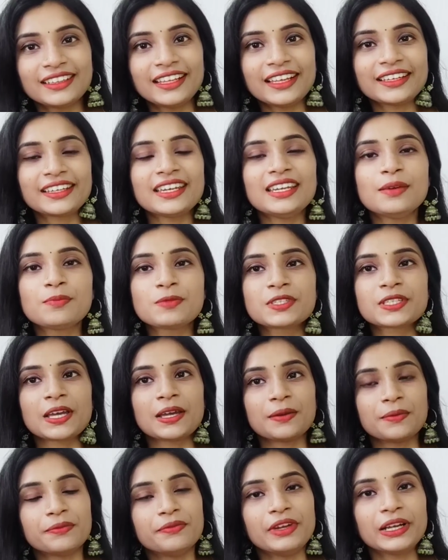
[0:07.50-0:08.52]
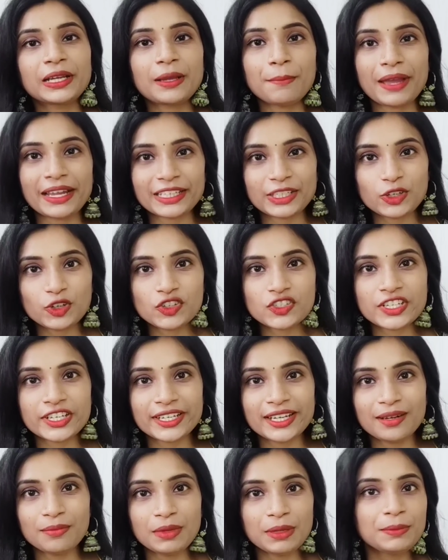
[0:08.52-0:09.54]
అందరికీ నమస్కారం వెల్కమ్ బ్యాక్ టు అవర్
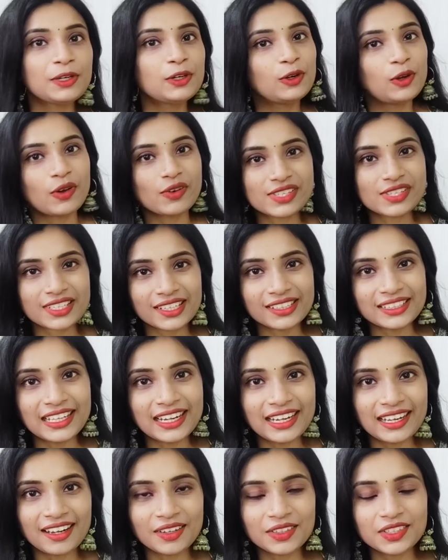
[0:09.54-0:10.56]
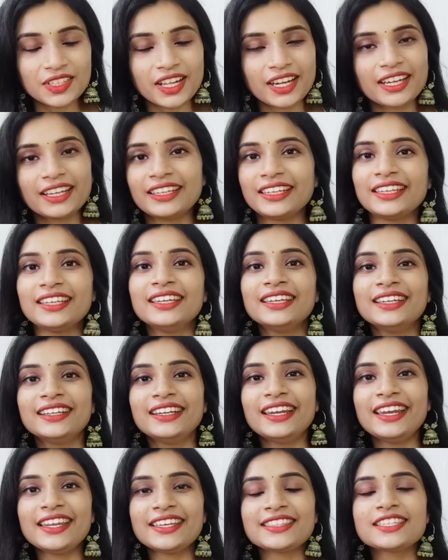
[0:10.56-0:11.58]
ఛానల్ మిమ్ను లాగ్స్ అందరు ఎలా ఉన్నారండి
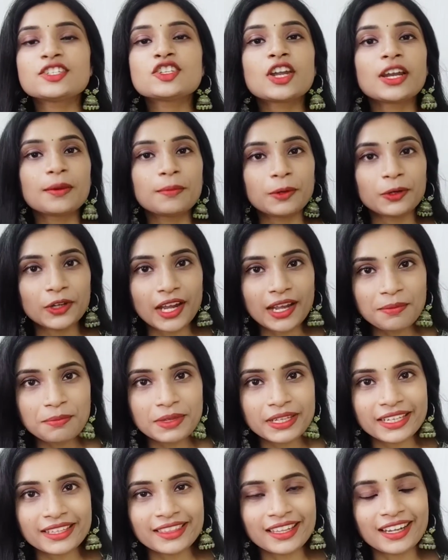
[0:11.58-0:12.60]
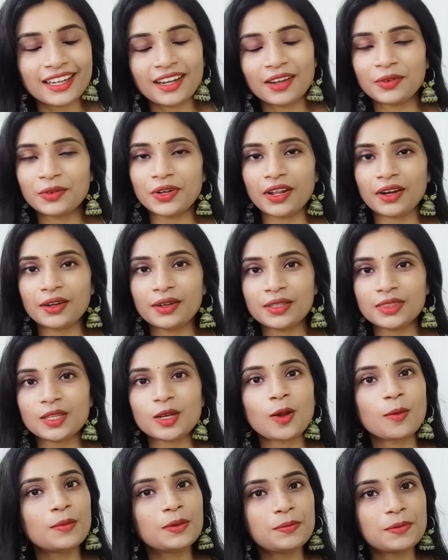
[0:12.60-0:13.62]
నేనైతే చాలా బాగున్నాను మీరందరూ ఎలా ఉన్నారో నాతో
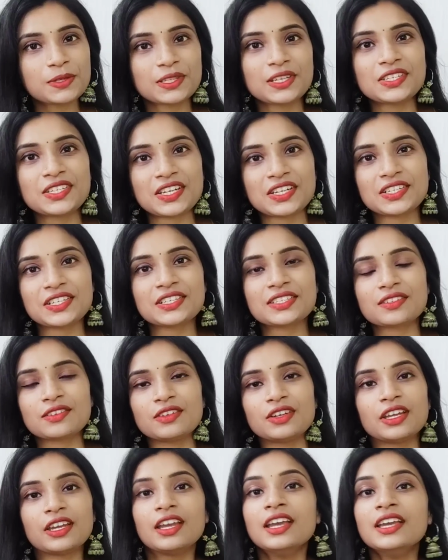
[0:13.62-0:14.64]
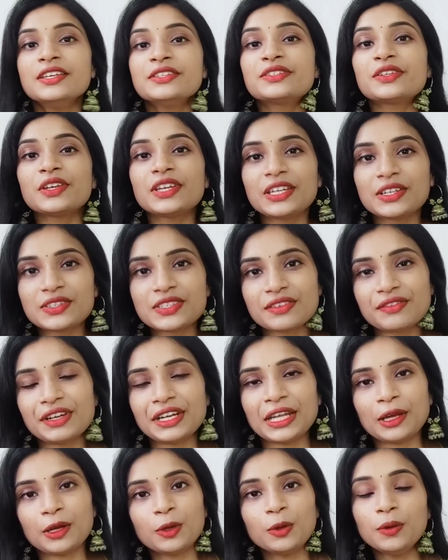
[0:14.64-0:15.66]
కామెంట్ బాక్స్లో షేర్ చేసుకోండి సో ఈరోజు
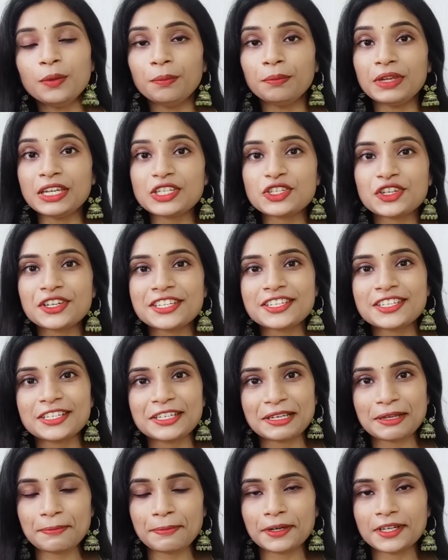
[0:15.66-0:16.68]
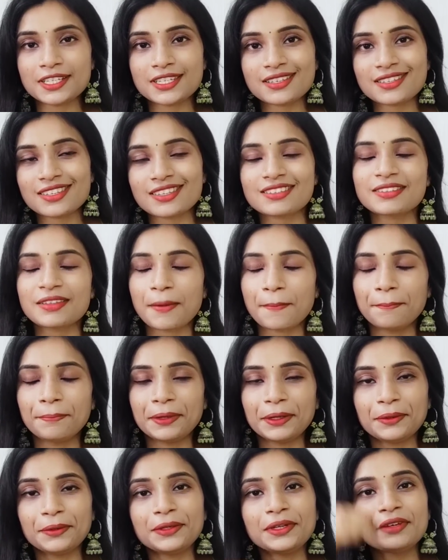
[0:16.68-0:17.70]
వీడియోలో మీషో నుంచి నేను పర్చేస్ చేసిన
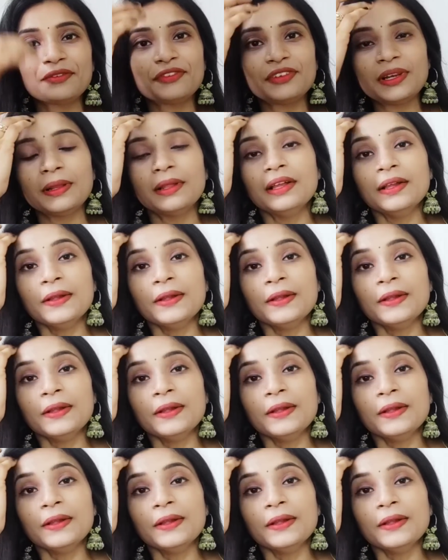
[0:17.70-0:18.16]
బ్యూటిఫుల్